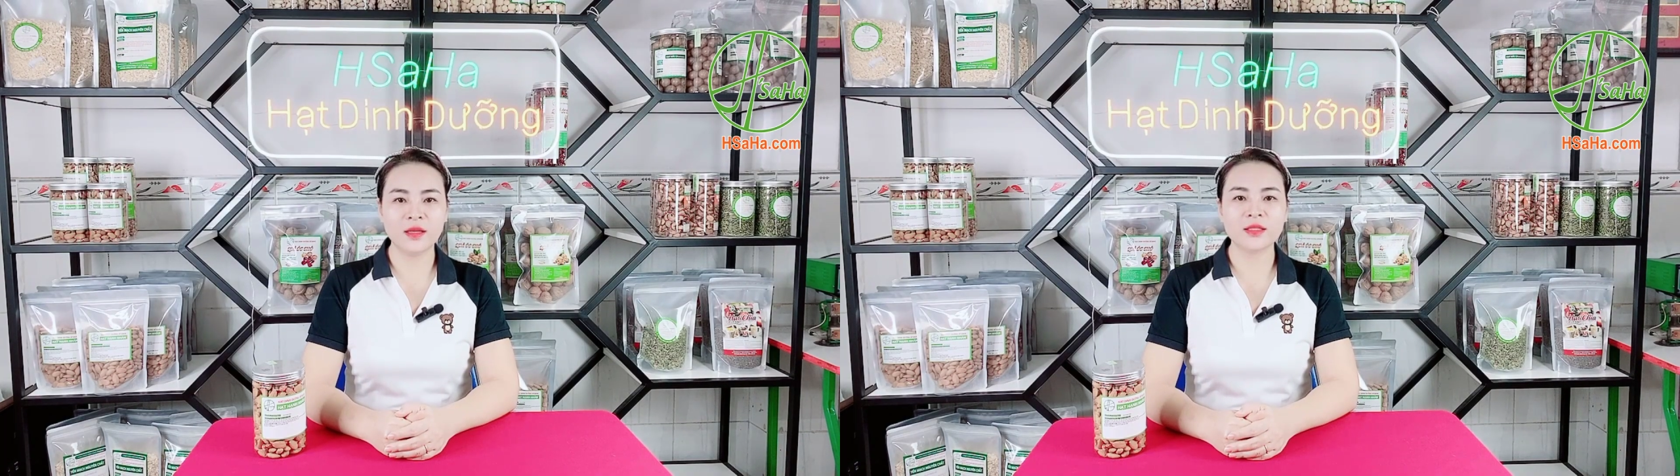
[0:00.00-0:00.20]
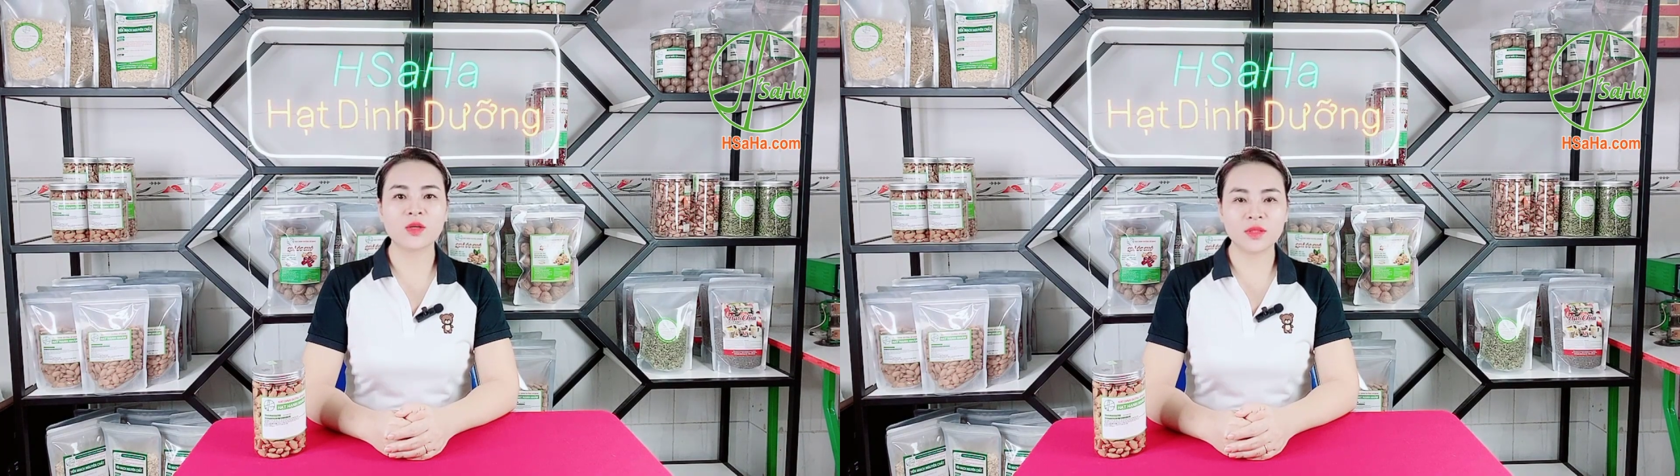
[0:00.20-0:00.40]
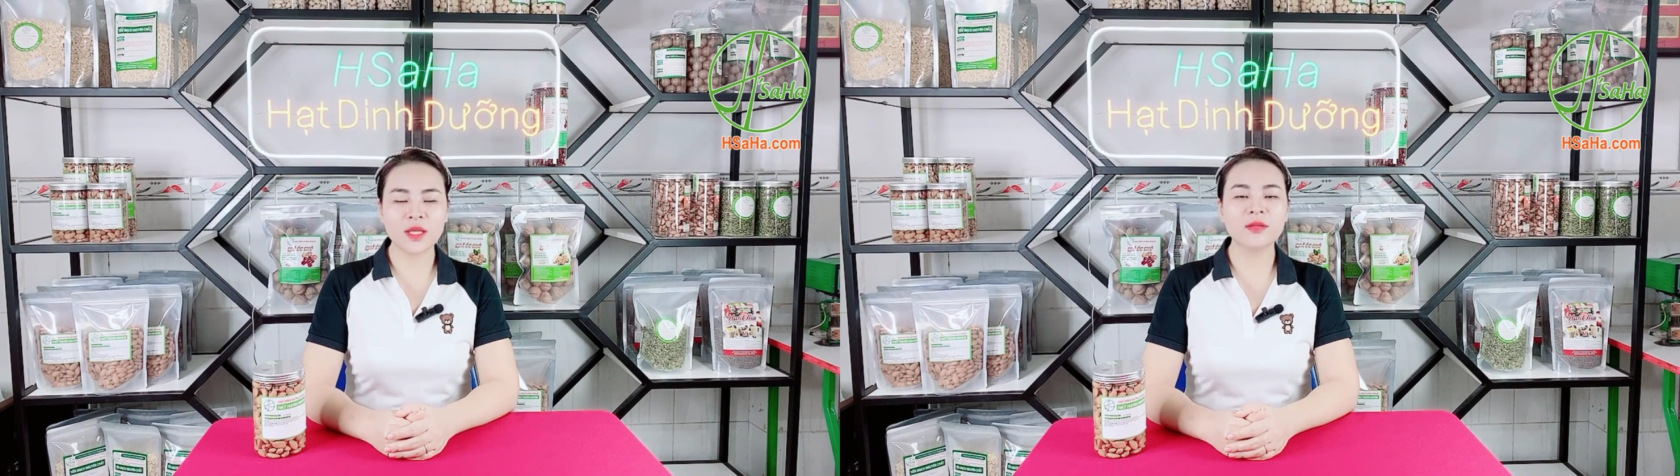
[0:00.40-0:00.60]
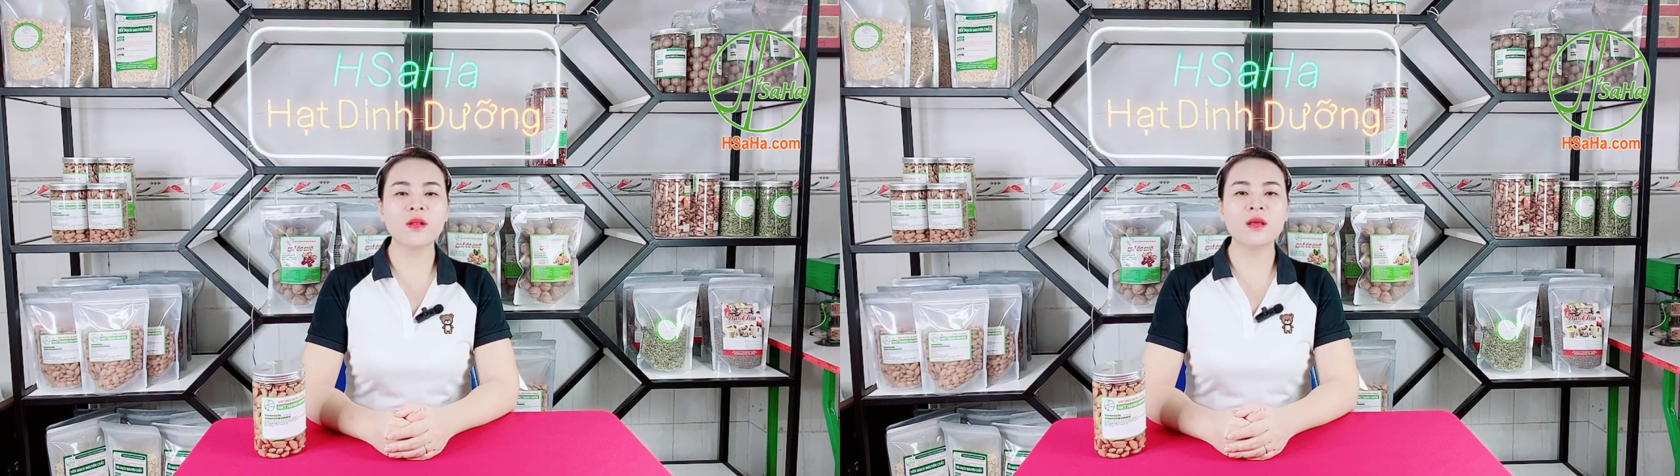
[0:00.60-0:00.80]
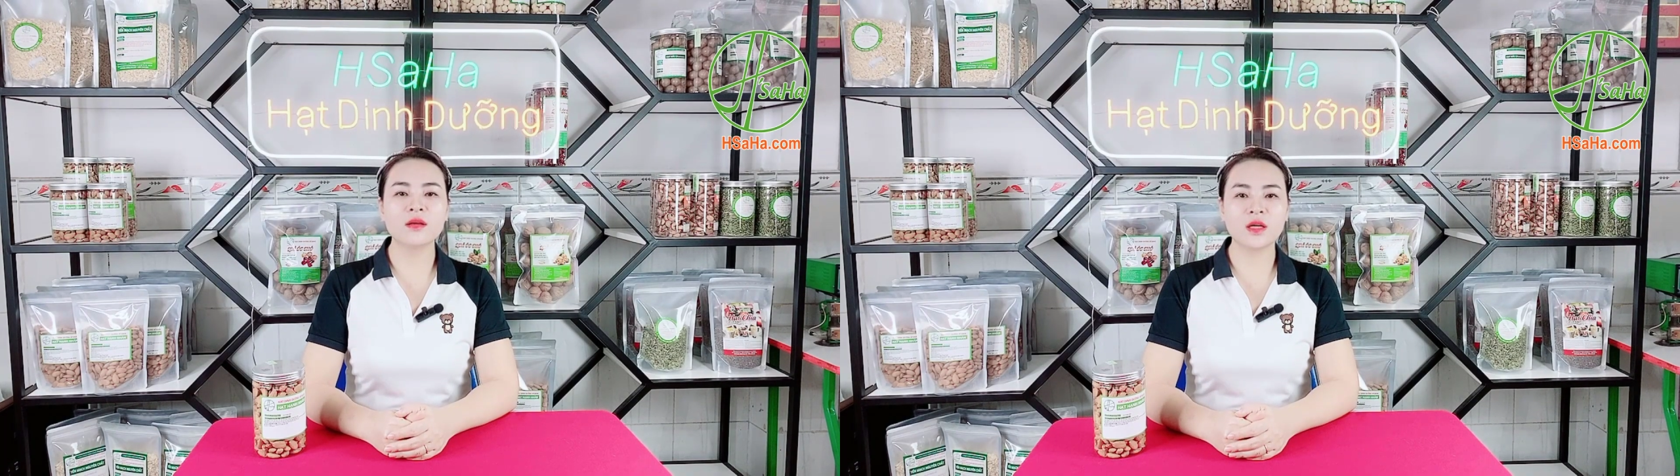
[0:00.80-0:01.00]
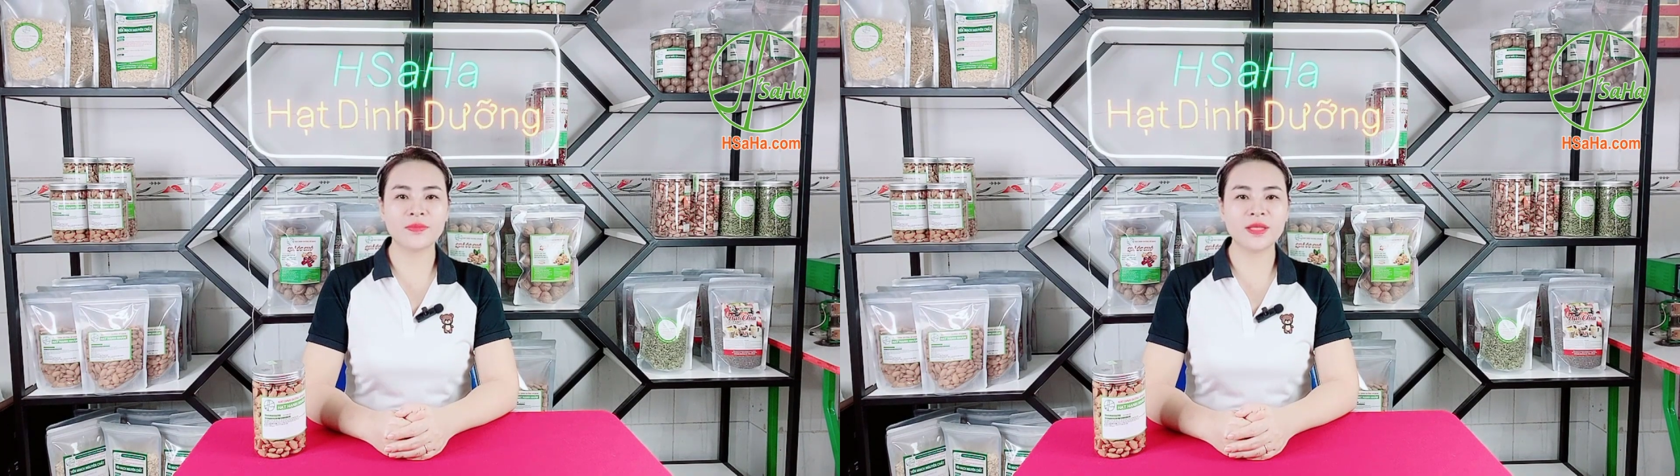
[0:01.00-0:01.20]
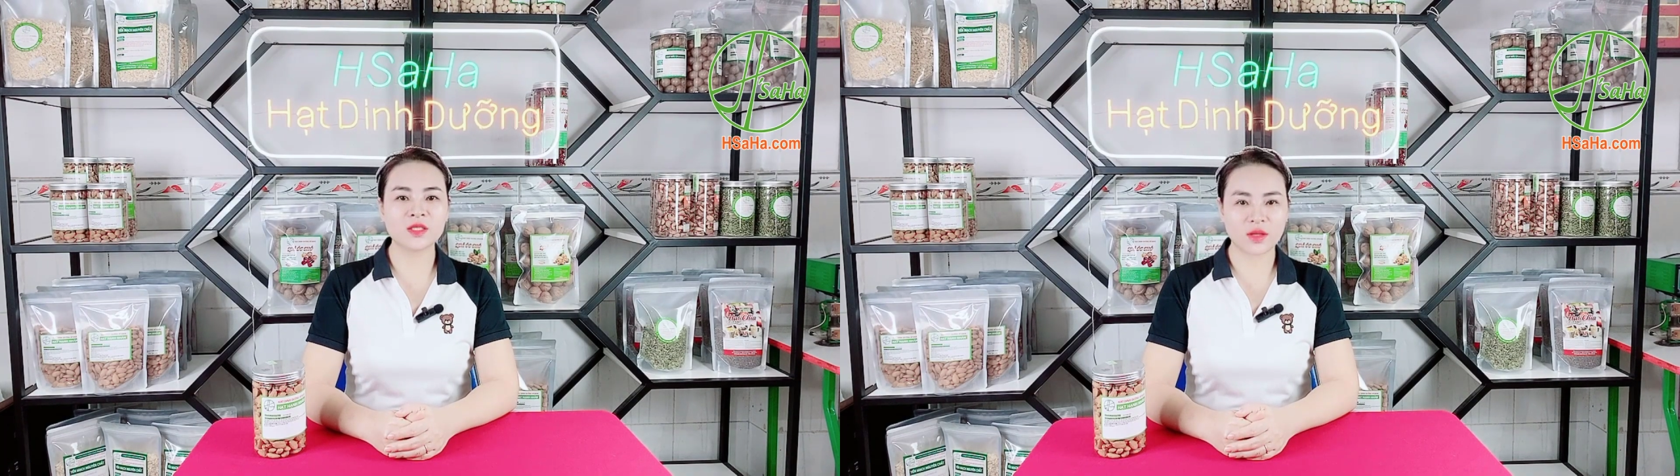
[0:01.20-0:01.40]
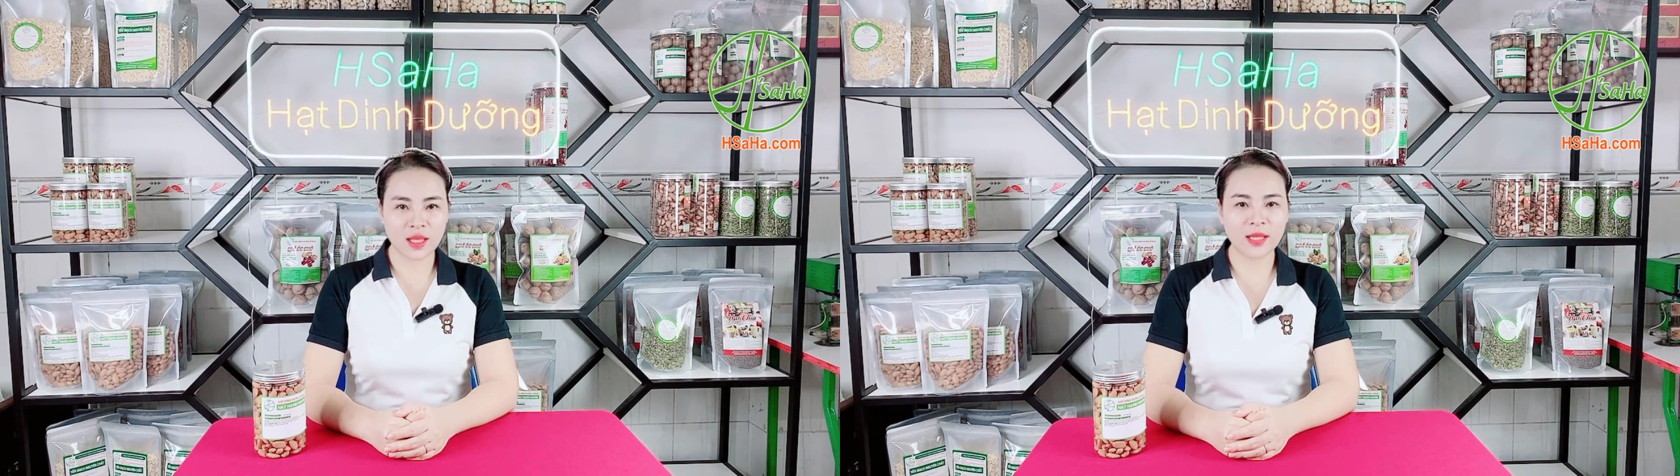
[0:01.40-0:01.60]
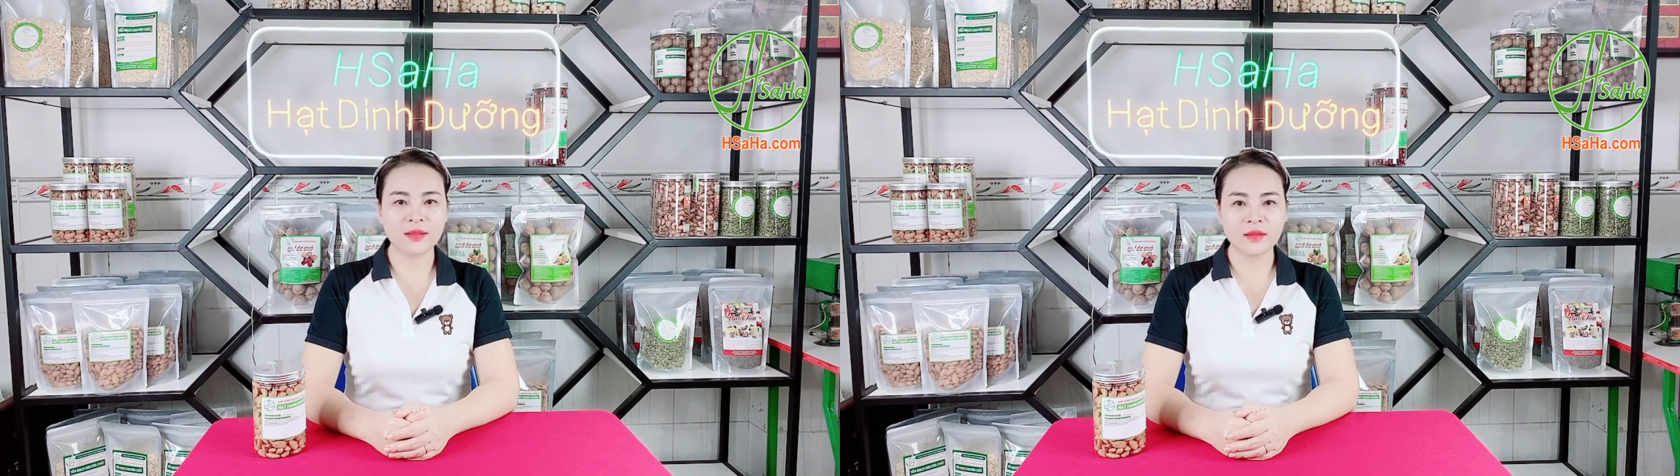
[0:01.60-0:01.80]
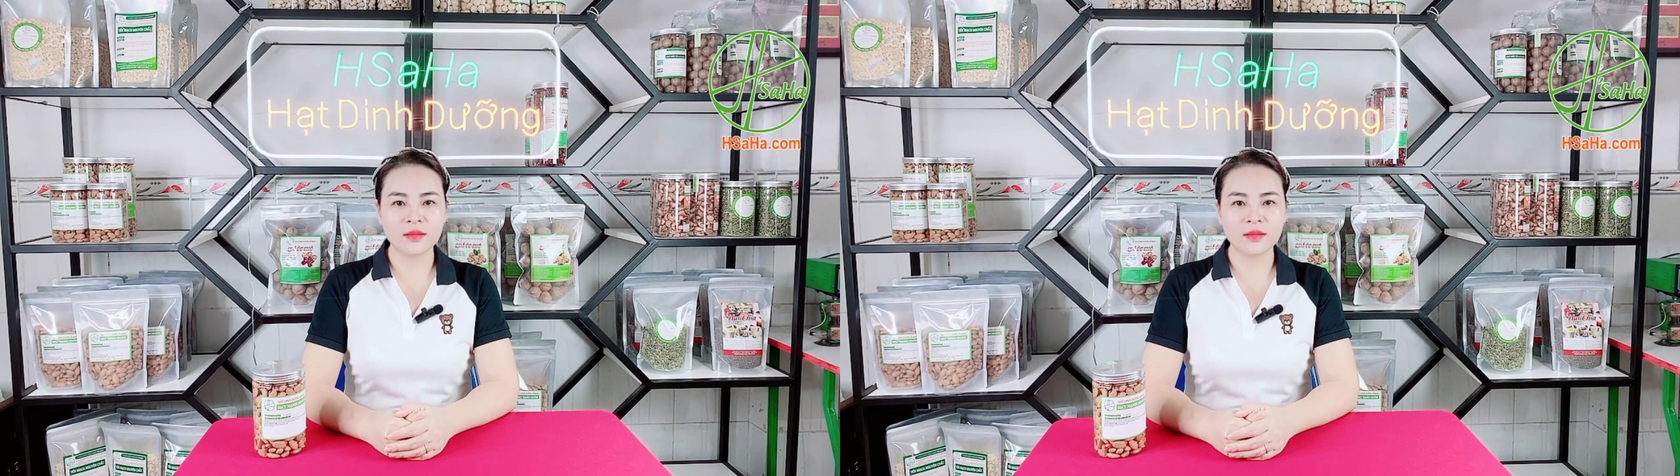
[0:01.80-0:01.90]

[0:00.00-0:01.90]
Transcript: Đầu tiên đó là người bị sỏi thận.